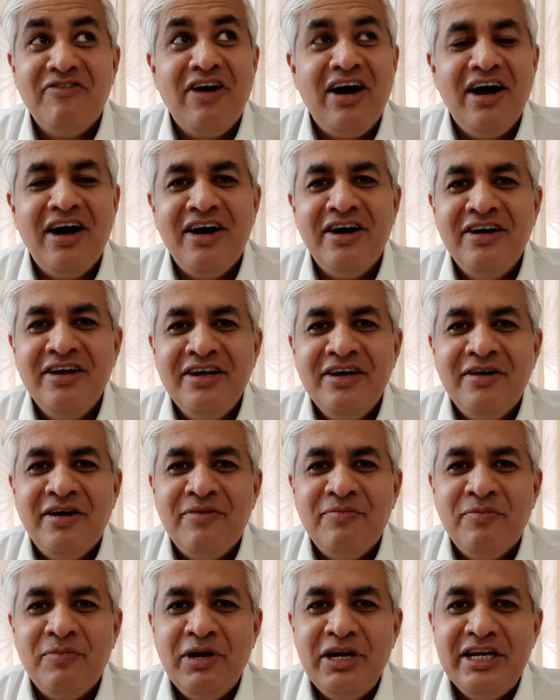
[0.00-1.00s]
वहाँ
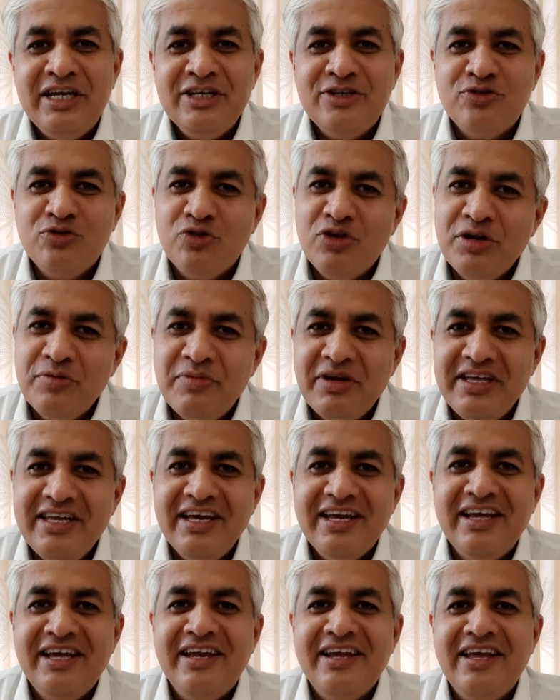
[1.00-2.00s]
मल्टी स्टोरी में ये
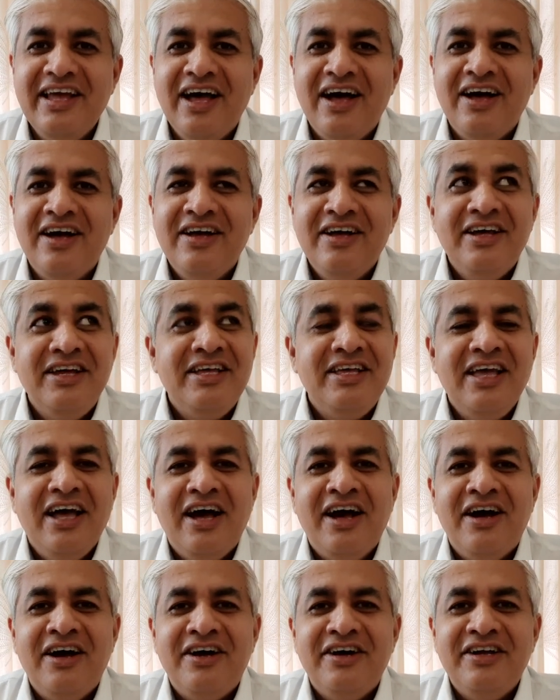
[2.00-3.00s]
गिर गया या
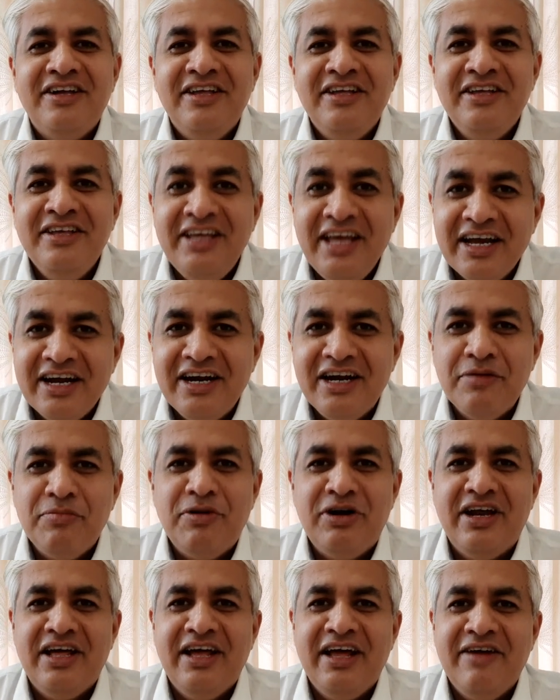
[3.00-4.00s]
ये
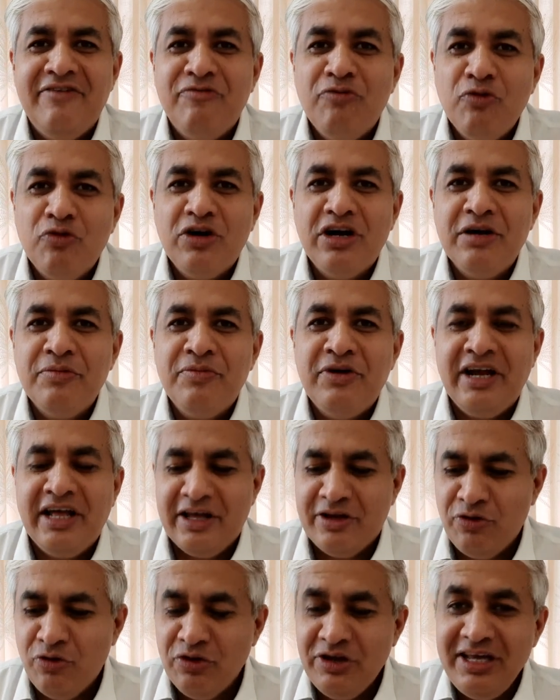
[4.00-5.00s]
गड़बड़ है वो गड़बड़ है
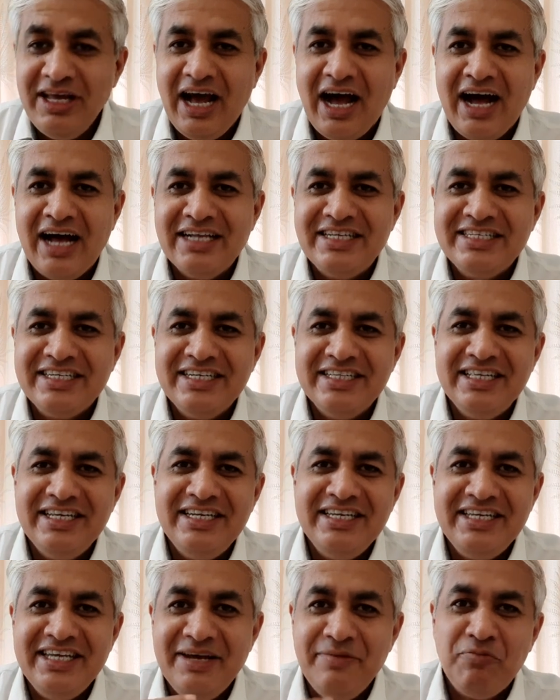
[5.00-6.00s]
क्योंकि आज के दिन
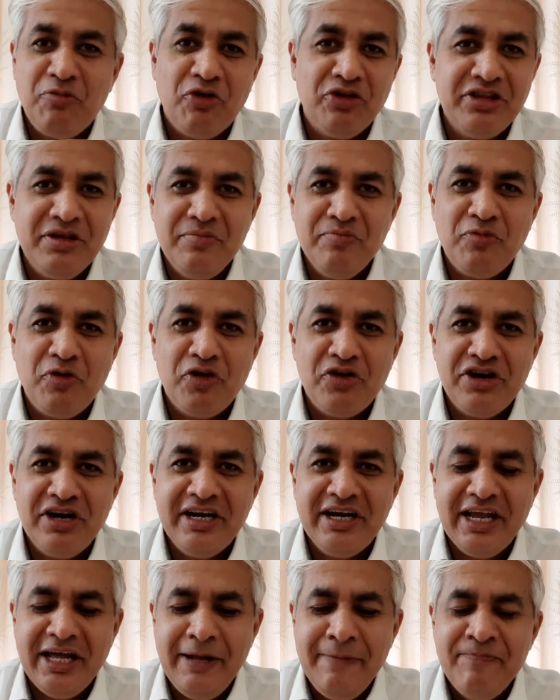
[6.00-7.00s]
ये बहुत
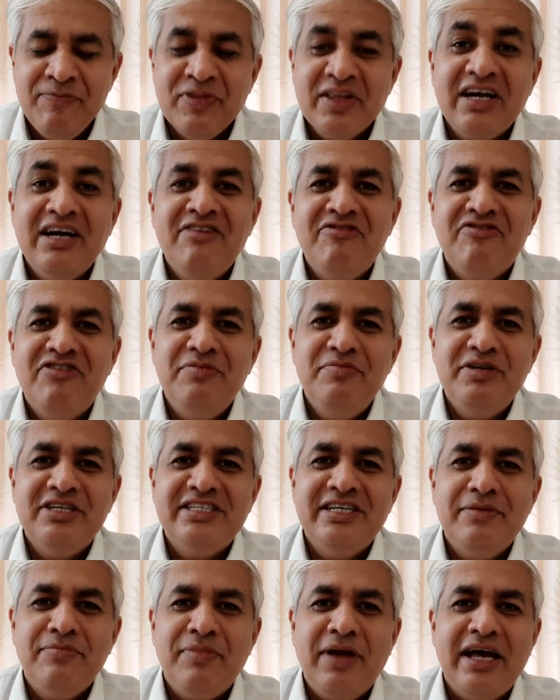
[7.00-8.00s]
इंपॉर्टेंट है
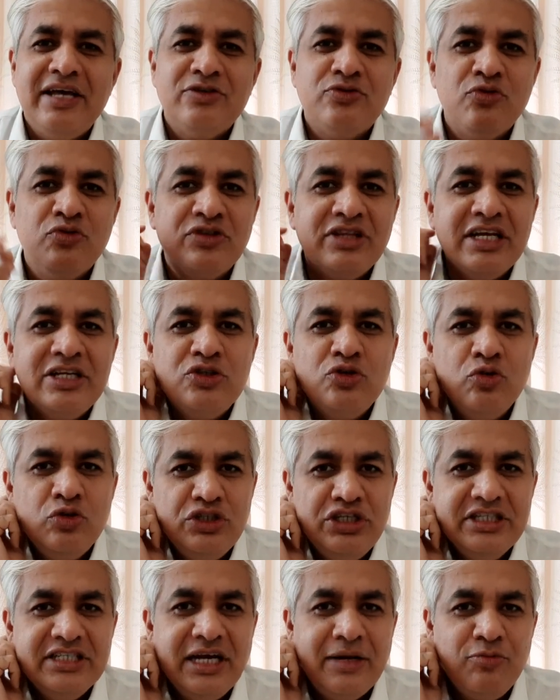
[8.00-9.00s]
कन्फर्मेशन बायस होता है जो
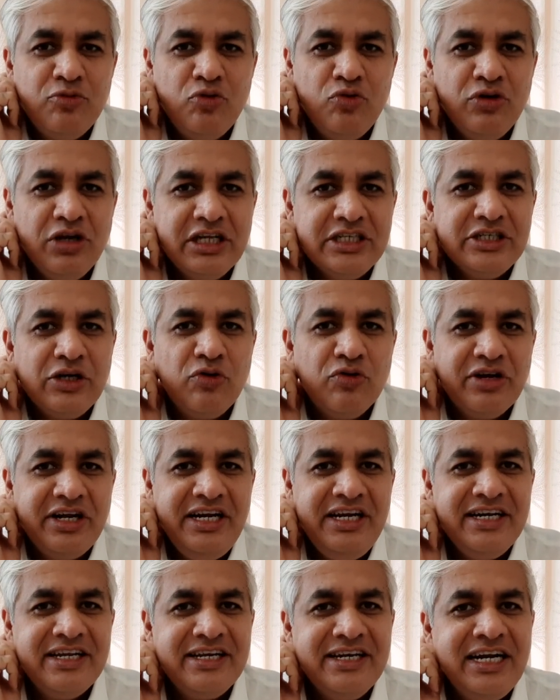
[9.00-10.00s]
चीज़ आप ढूंढना चाहोगे
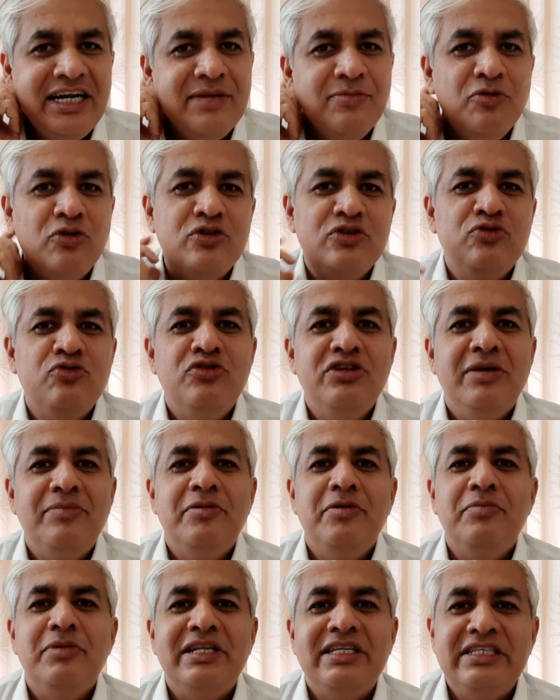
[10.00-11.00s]
इंटरनेट में और इस दुनिया में
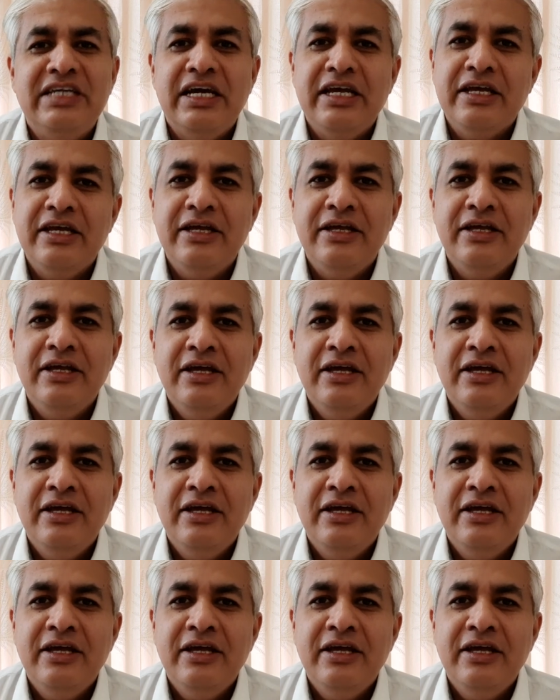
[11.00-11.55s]
मिल जाएगी